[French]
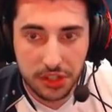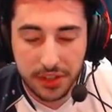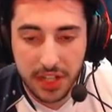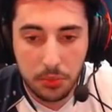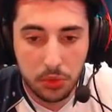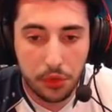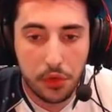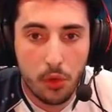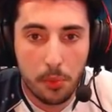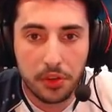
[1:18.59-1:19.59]
S'il a une boule de feu
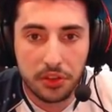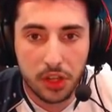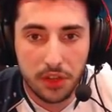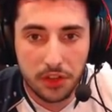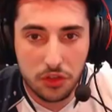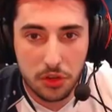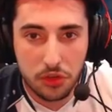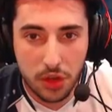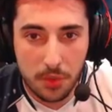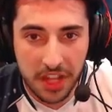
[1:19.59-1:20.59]
ou un poison, il va sûrement le
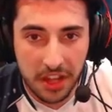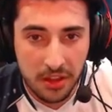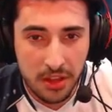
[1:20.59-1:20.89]
tuer comme ça.